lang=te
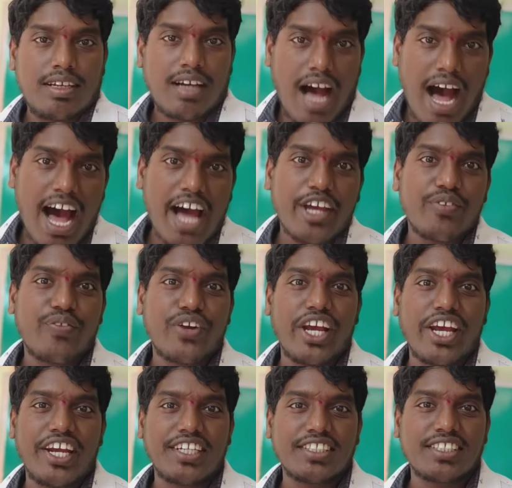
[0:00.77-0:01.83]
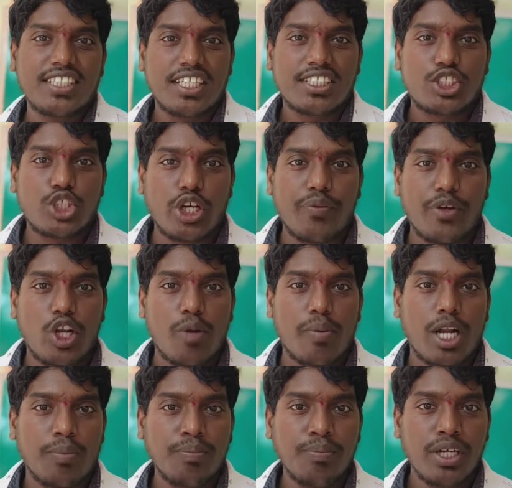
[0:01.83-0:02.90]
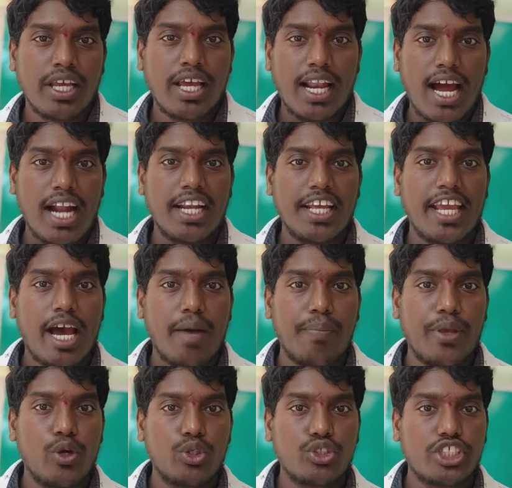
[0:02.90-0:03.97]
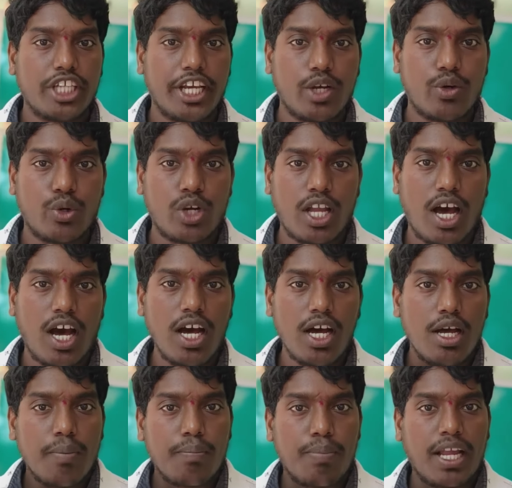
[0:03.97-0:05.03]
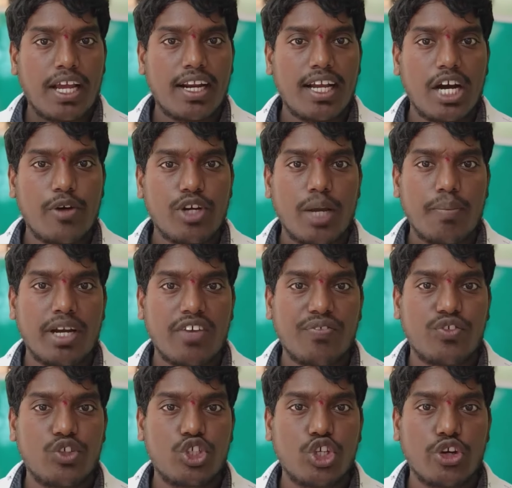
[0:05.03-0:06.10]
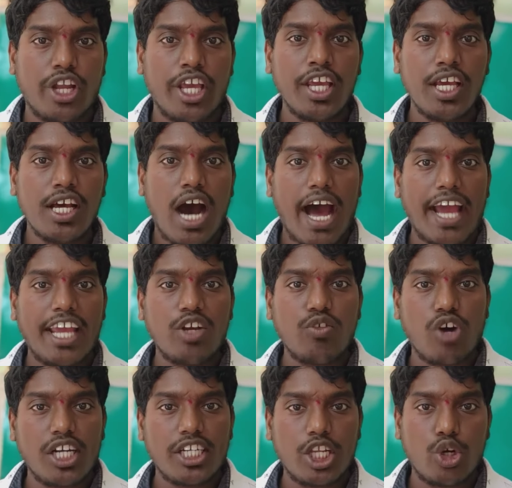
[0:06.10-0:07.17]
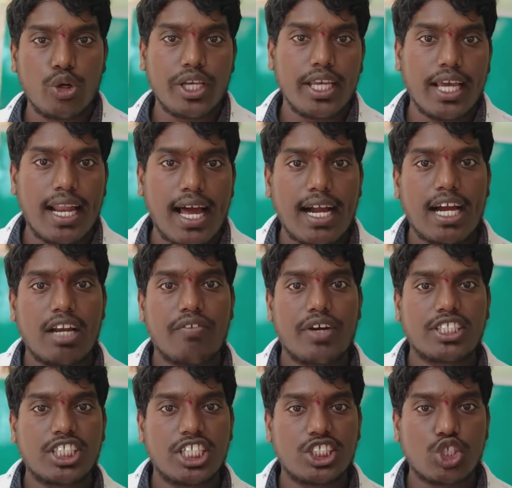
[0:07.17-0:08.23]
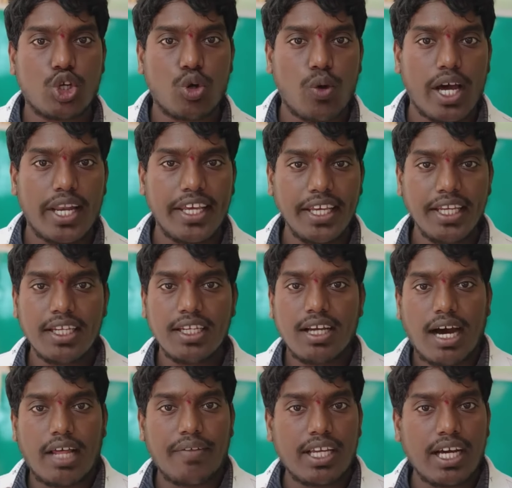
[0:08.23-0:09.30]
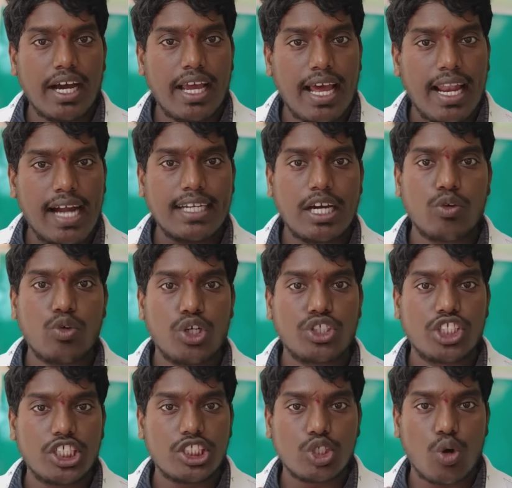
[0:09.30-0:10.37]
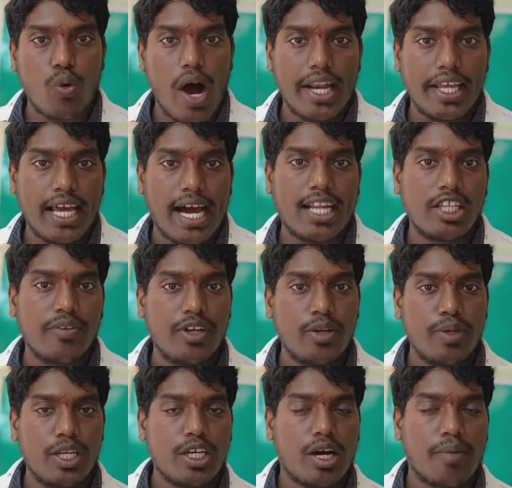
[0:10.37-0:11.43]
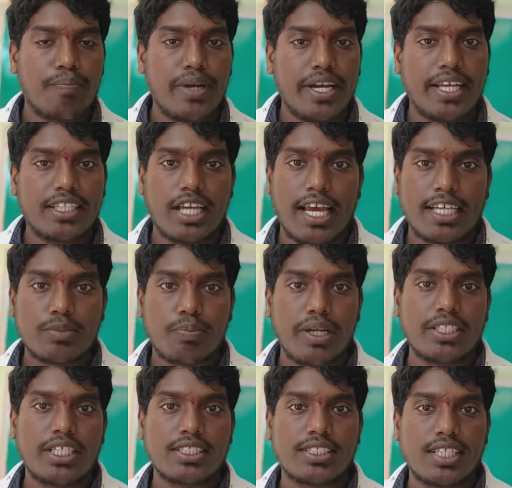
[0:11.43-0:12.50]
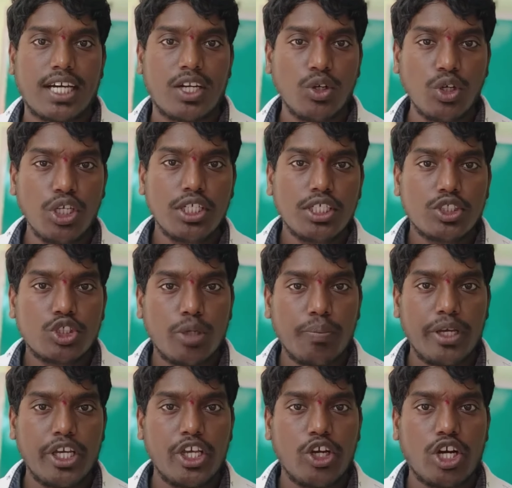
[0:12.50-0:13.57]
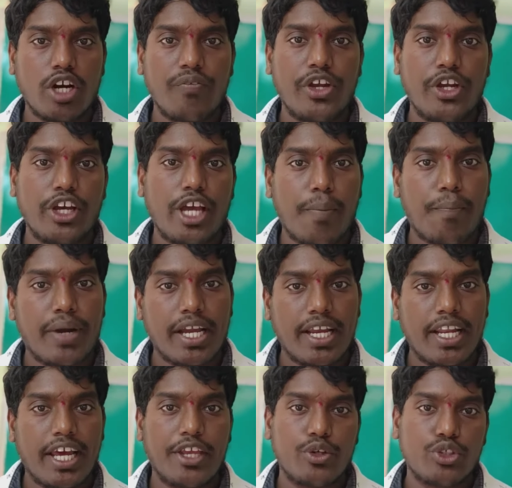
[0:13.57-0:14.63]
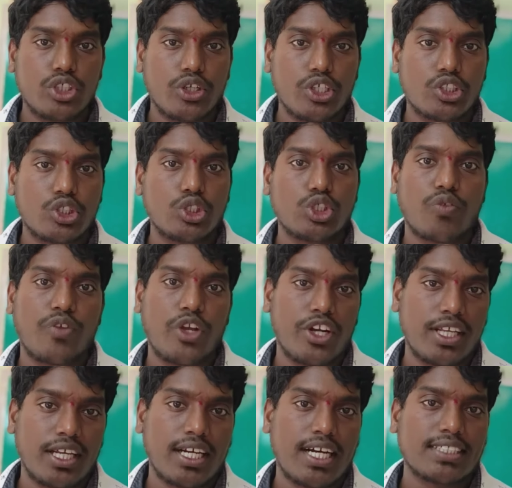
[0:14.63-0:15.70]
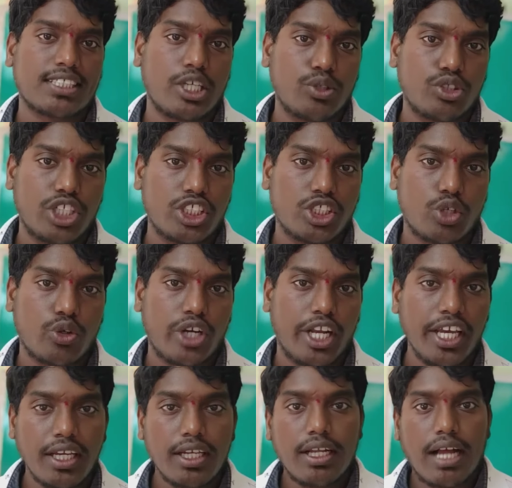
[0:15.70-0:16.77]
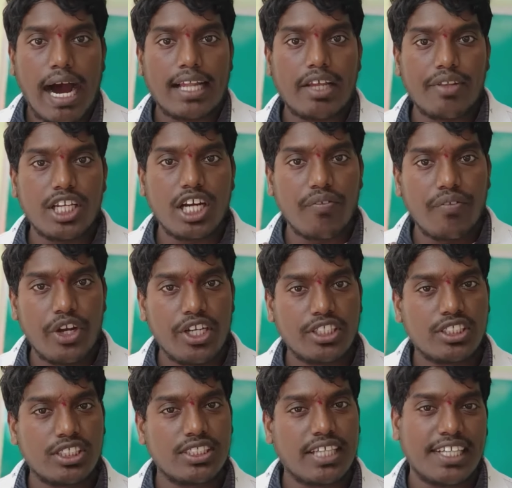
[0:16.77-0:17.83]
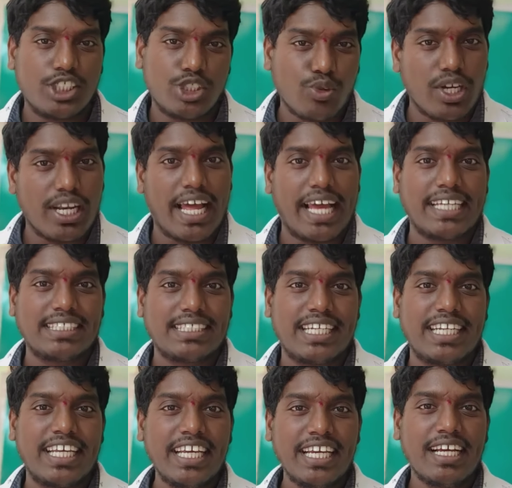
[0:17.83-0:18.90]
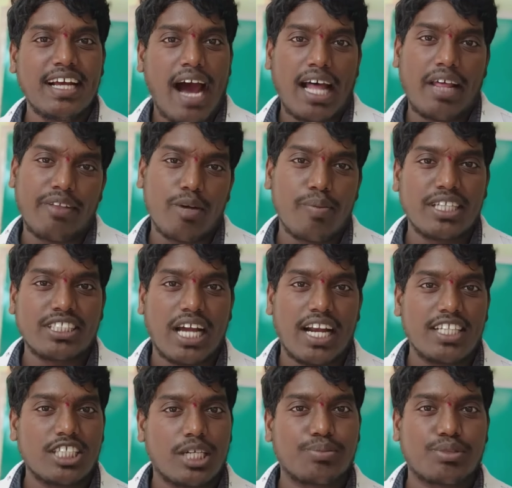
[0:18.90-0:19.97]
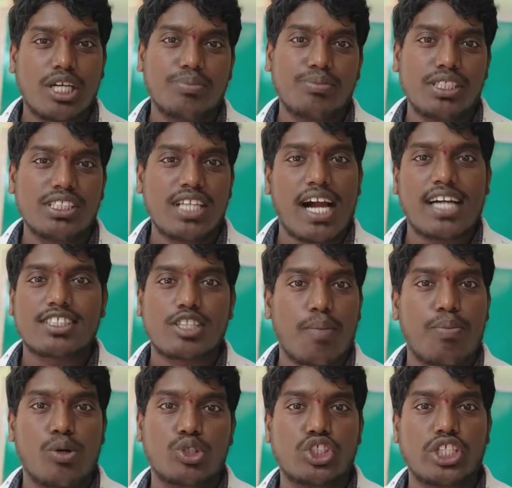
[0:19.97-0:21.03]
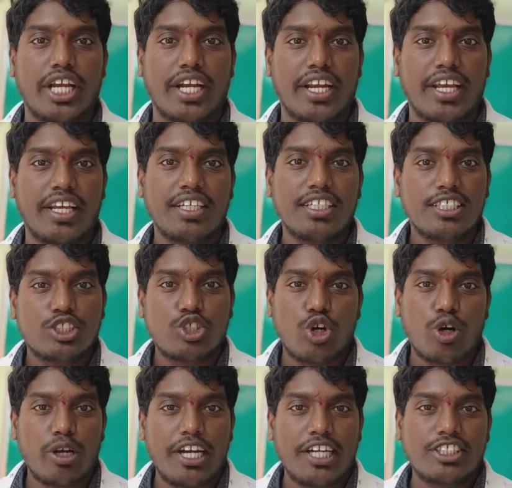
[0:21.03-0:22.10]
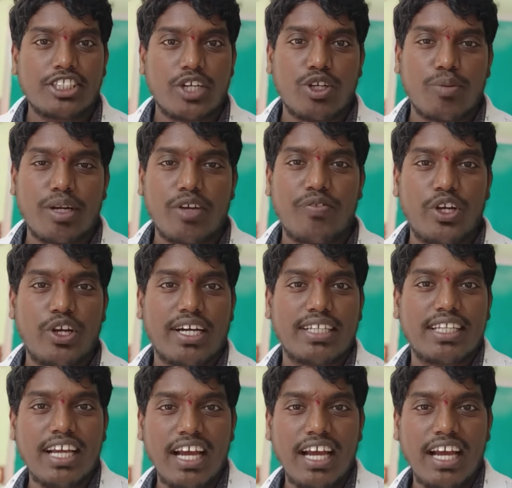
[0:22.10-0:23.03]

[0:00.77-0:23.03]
హాయ్ ఫ్రెండ్స్ సో ఈ వీడియోలో మనం ఎలాంటి యాప్ యూజ్ చేయకుండా బ్లర్గా ఉన్న మన ఫోటోని హై క్వాలిటీలోకి ఎలా కన్వర్ట్ చేసుకోవాలి అదేవిధంగా ఎలా డౌన్లోడ్ చేసుకోవాలి అనేది వీళ్ళు మీకు కంప్లీట్ అయితే ఎక్స్ప్లెయిన్ చేస్తాను సో మీకు ఈ యొక్క వీడియో ఎప్పటికైనా యూజ్ అవ్వచ్చు సో వీడియోని కనుక సేవ్ చేసుకోండి అదేవిధంగా వీడియో నచ్చితే దయచేసి ఒక లైక్ చేయండి అదేవిధంగా మన ఛానల్ని సబ్స్క్రైబ్ చేసి నాకు సపోర్ట్ చేయండి సో లేట్ చేయకుండా మనం వీడియోకి అయితే